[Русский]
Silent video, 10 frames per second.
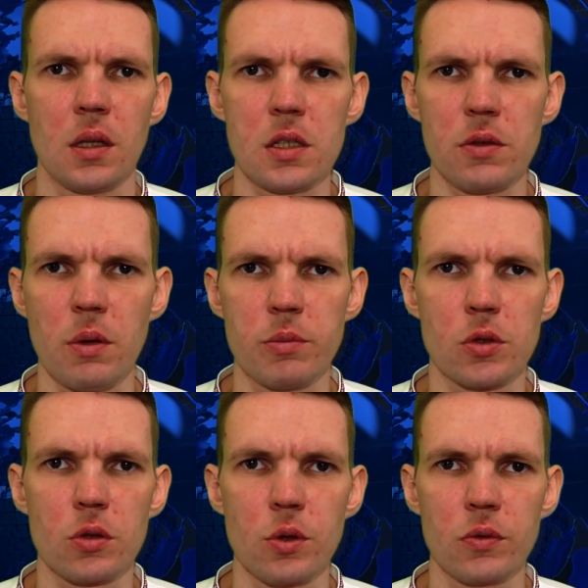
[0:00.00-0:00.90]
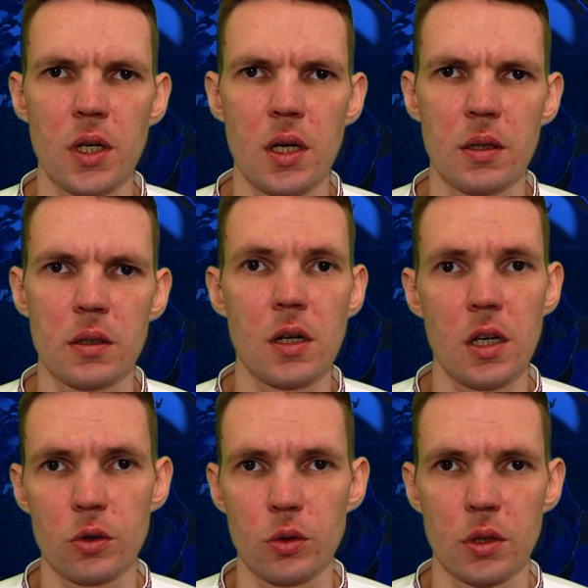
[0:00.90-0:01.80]
Нас с вами, безусловно,
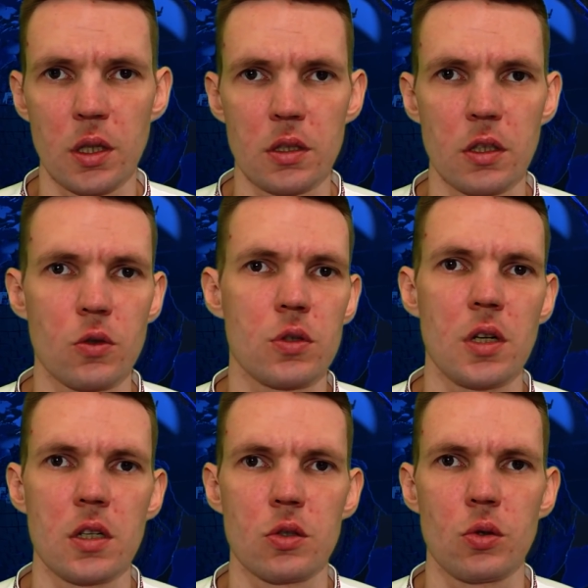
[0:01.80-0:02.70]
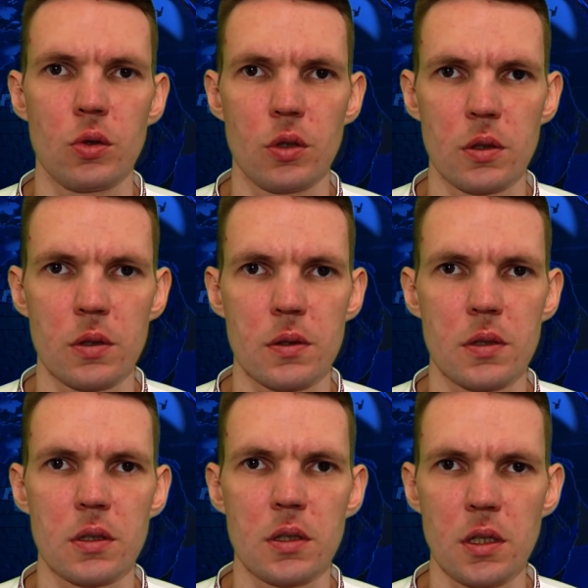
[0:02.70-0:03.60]
радует, дорогие друзья, что
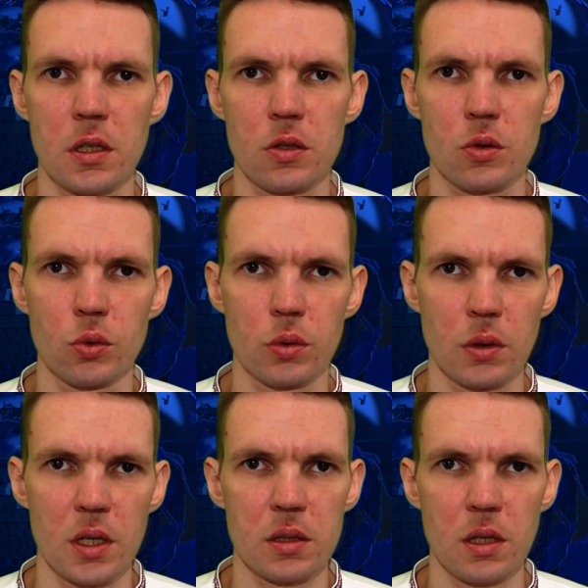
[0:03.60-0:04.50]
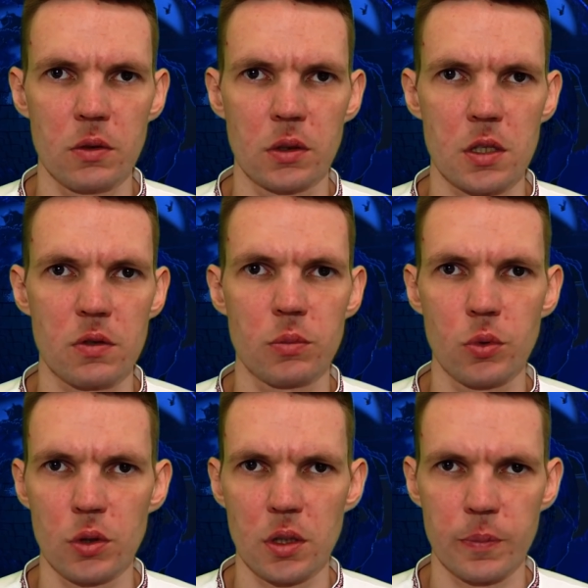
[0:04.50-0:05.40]
Сергея суд оставил на
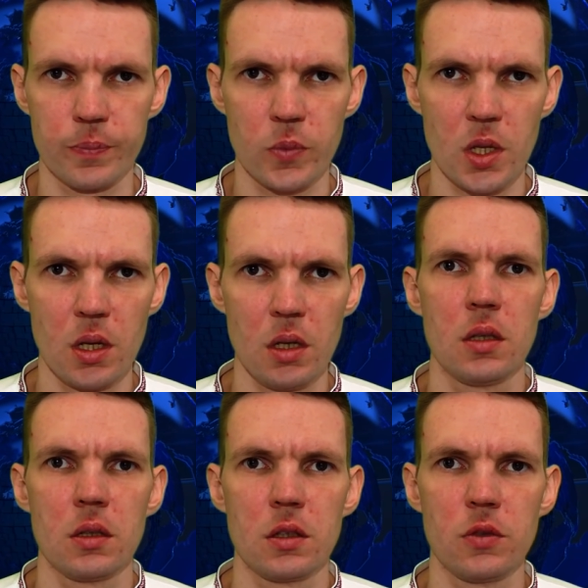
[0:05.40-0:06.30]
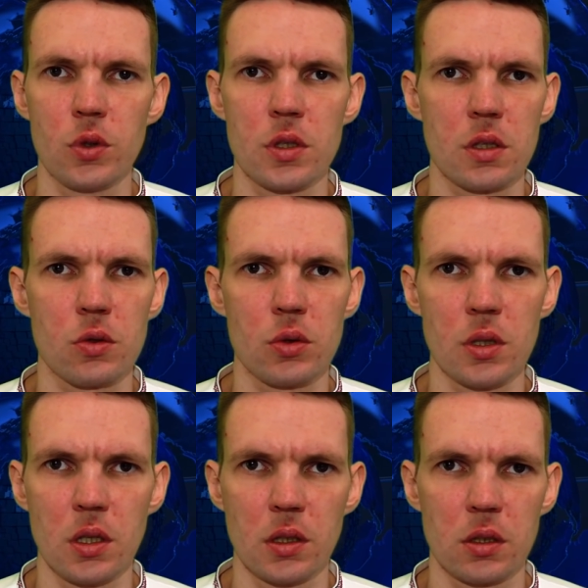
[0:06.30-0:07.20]
свободе. Его не
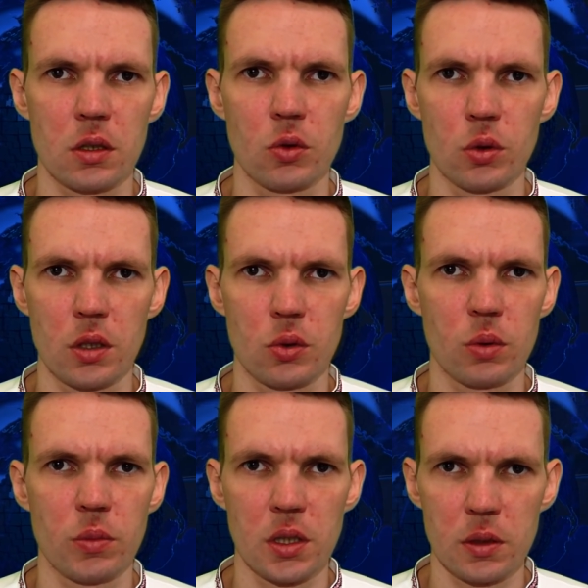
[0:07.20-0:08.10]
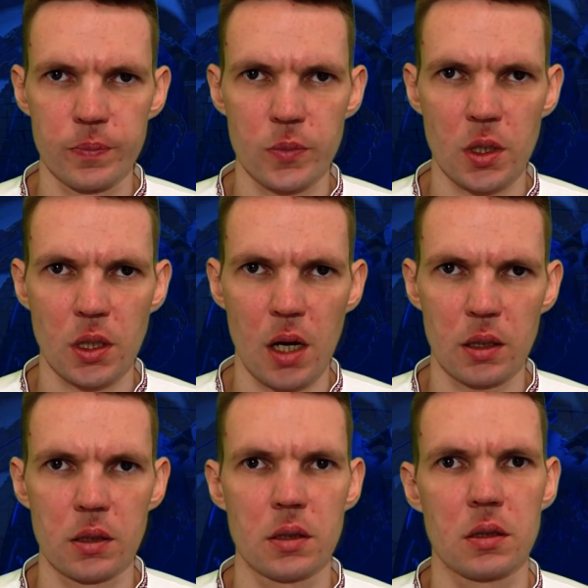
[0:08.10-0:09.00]
засудили на три года тюрьмы,
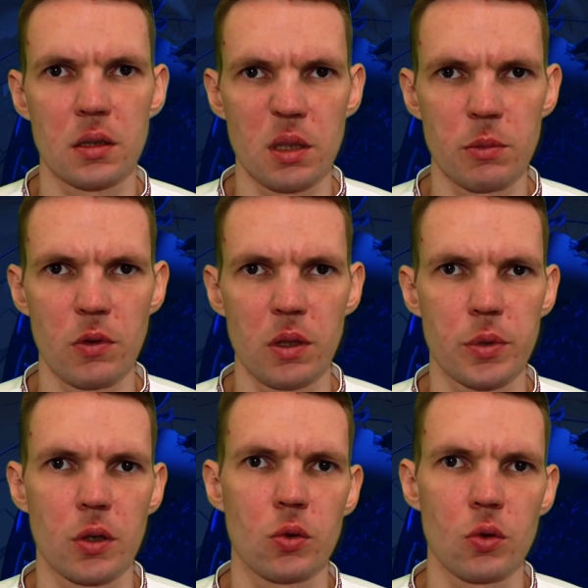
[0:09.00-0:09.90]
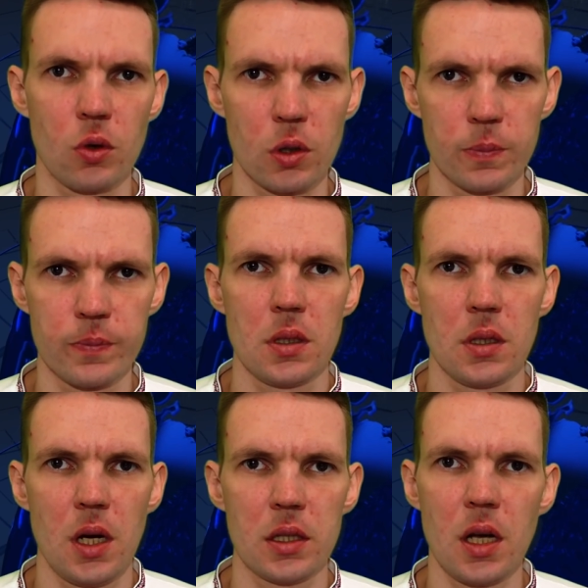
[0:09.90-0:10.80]
как требовал прокурор.
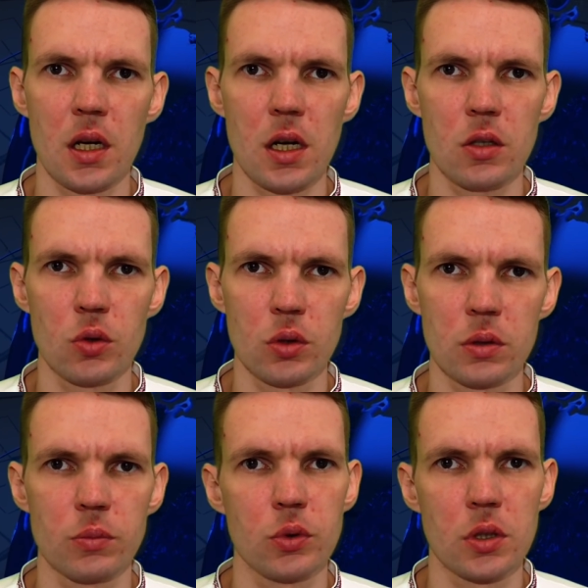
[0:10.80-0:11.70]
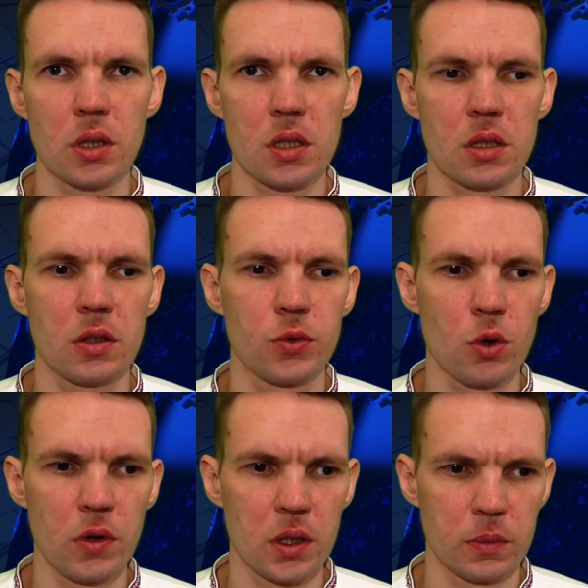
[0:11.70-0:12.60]
Однако он будет
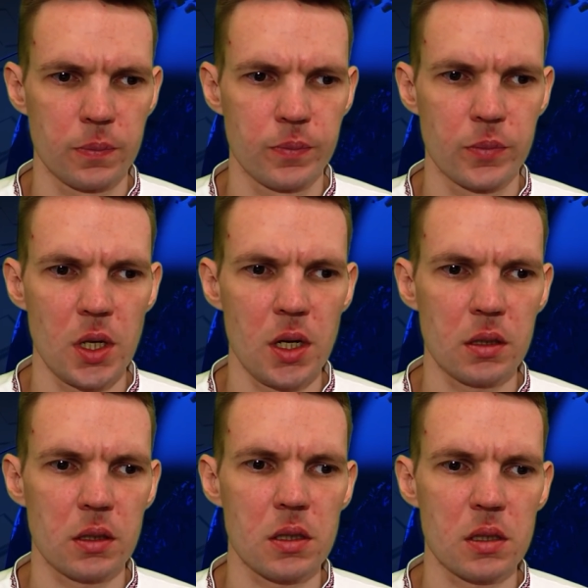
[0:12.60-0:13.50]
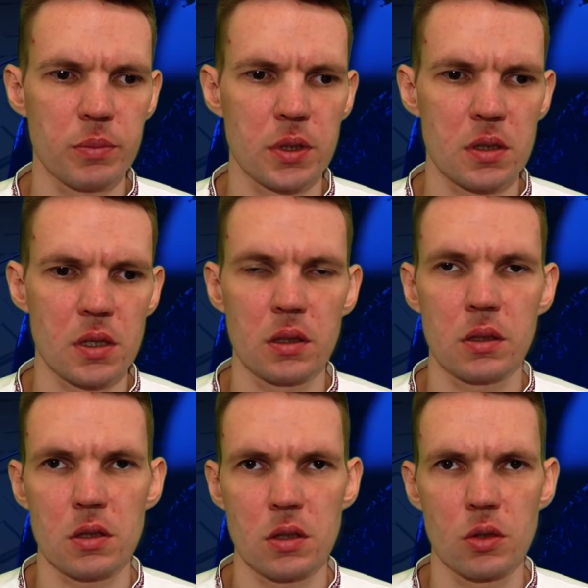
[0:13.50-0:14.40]
оштрафован на 350
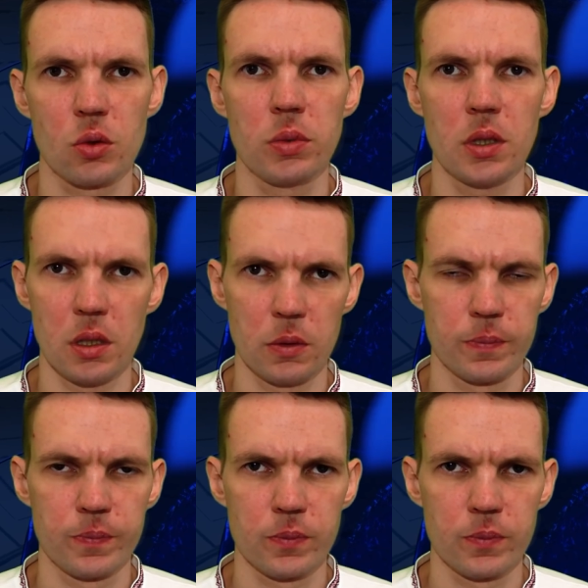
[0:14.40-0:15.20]
тысяч рублей.